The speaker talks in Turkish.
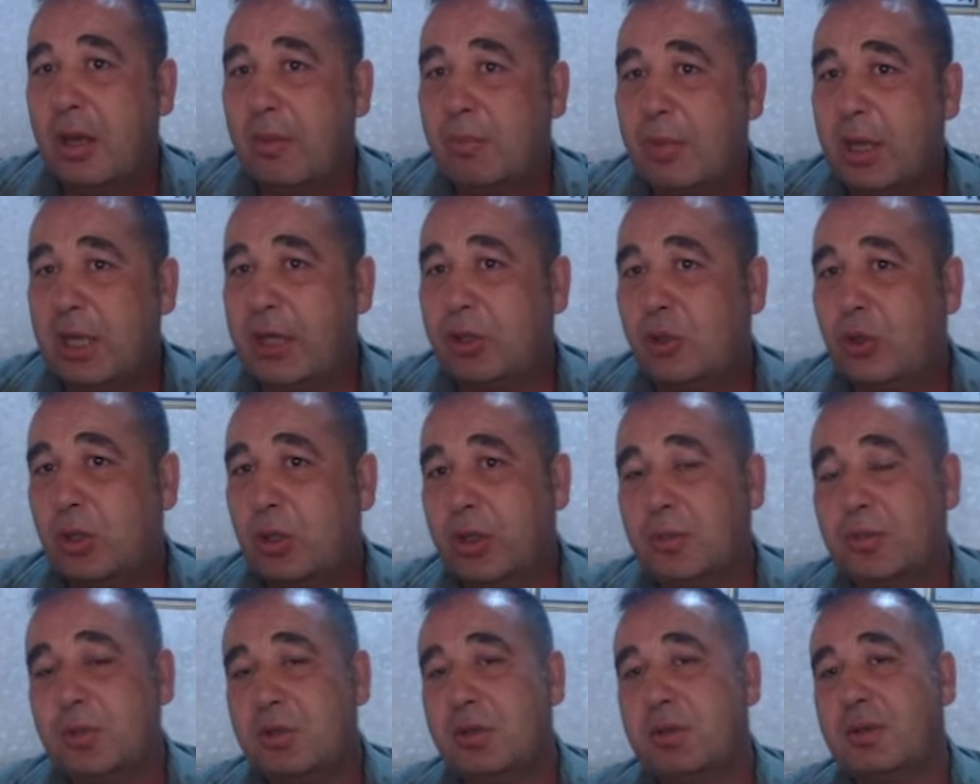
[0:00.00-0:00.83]
Bana
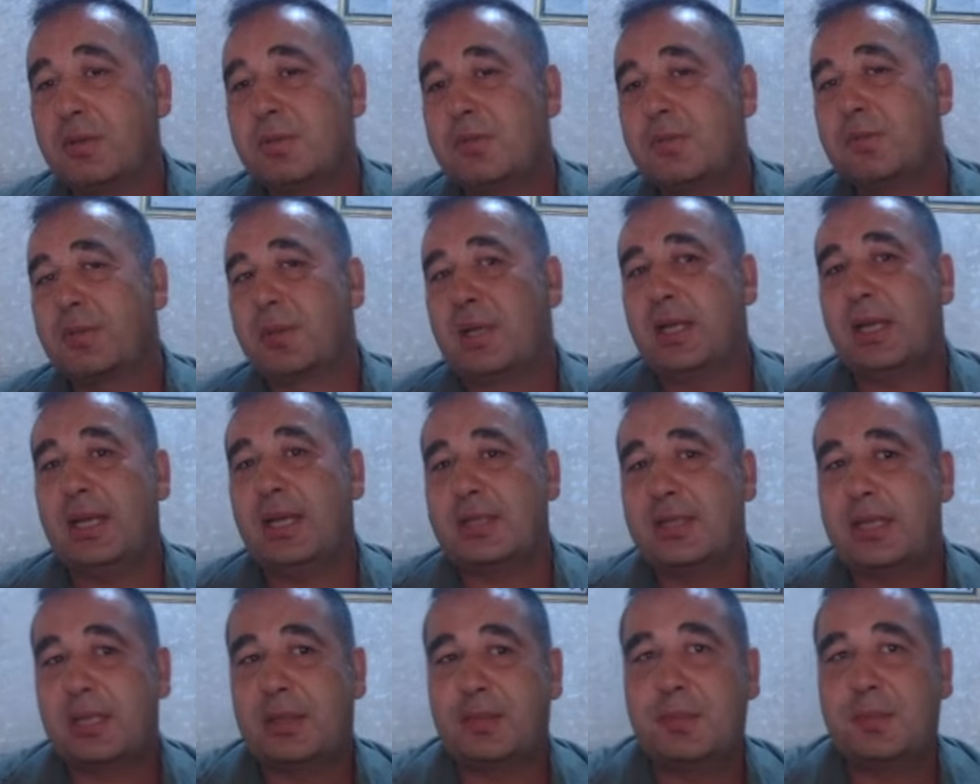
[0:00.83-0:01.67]
göre bu
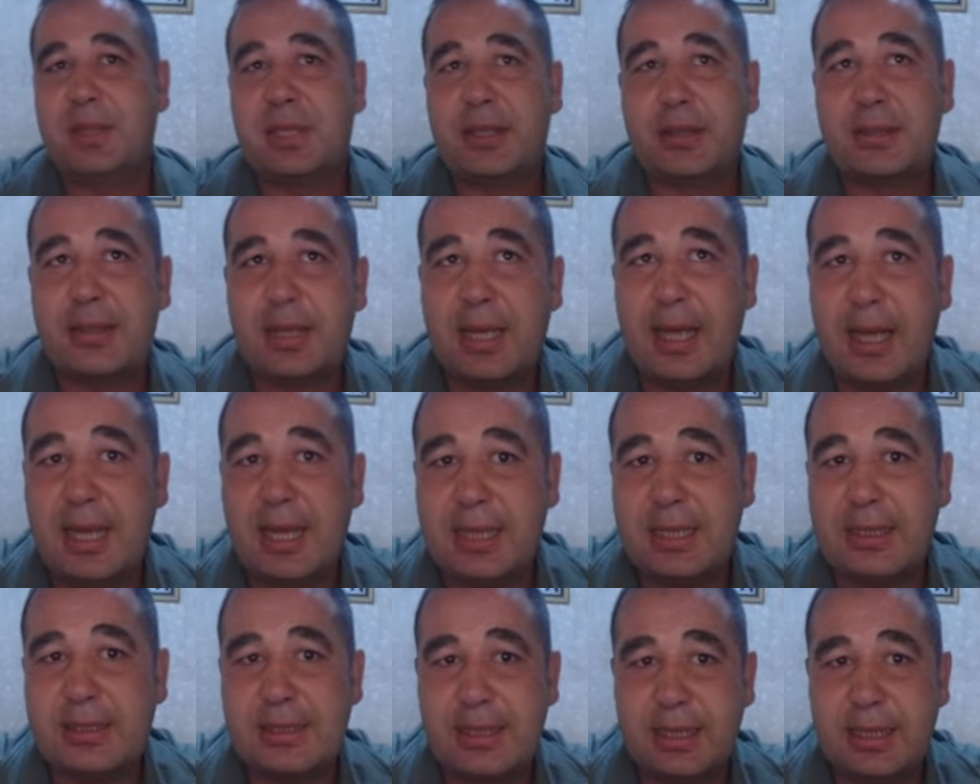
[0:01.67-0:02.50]
klasik bir
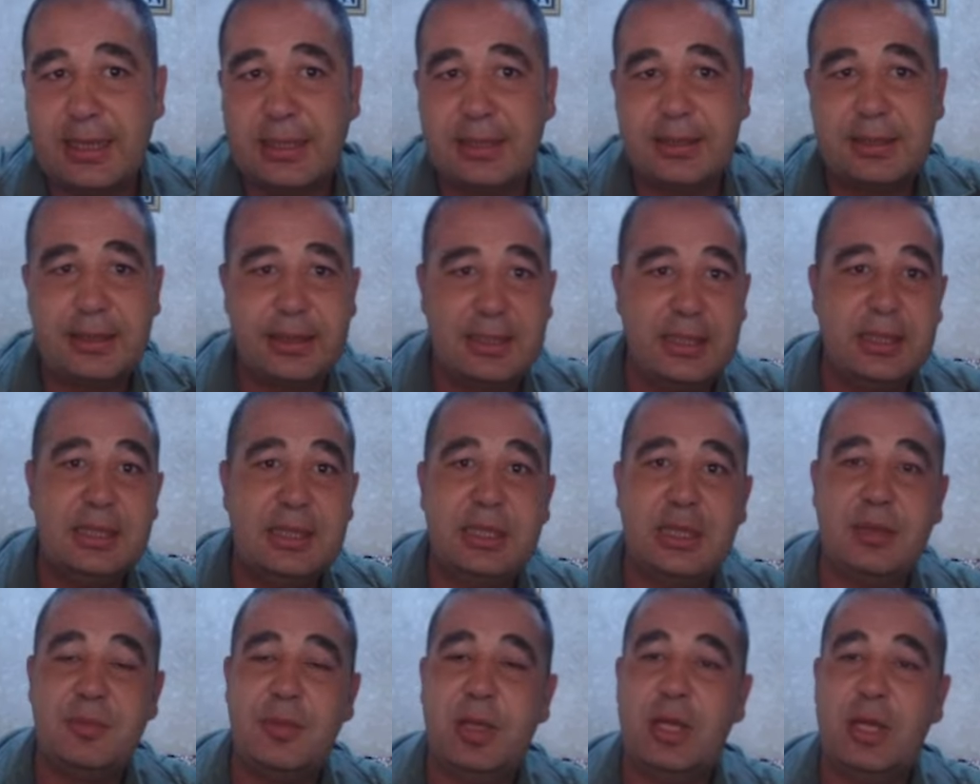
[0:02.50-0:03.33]
arasayı
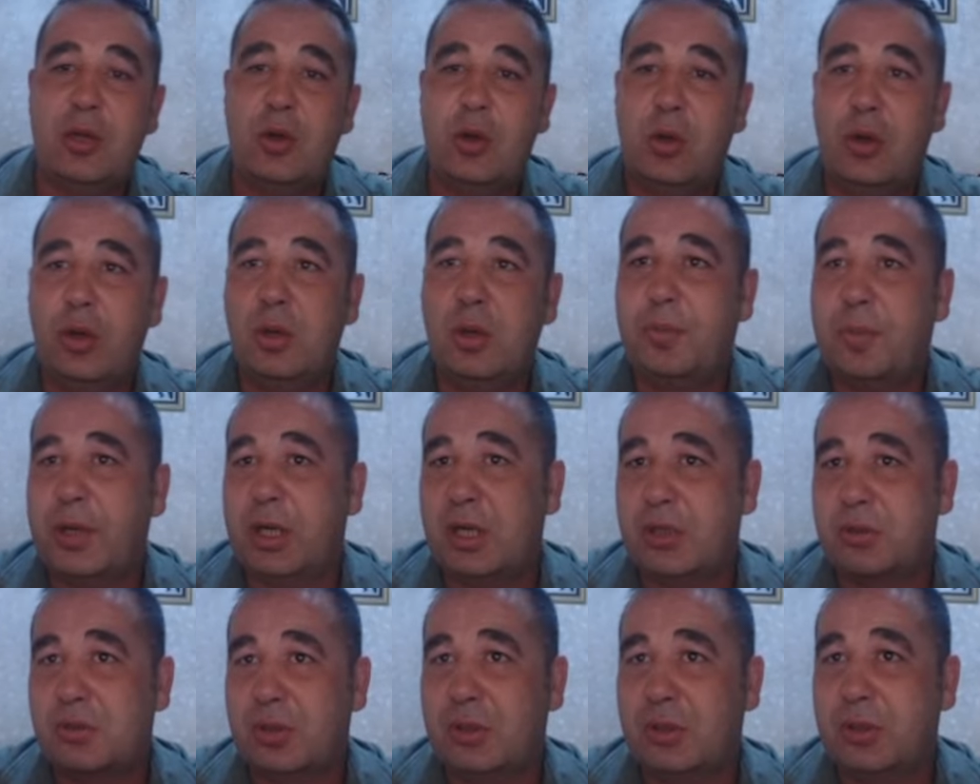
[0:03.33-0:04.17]
dindirme
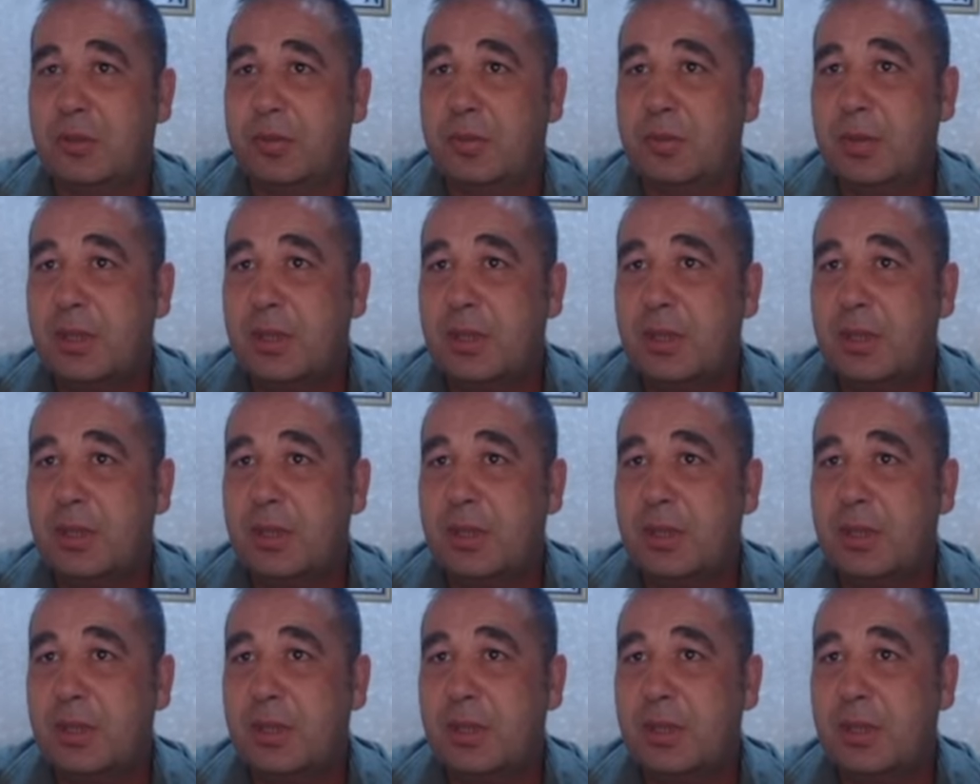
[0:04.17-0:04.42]
operasyonu.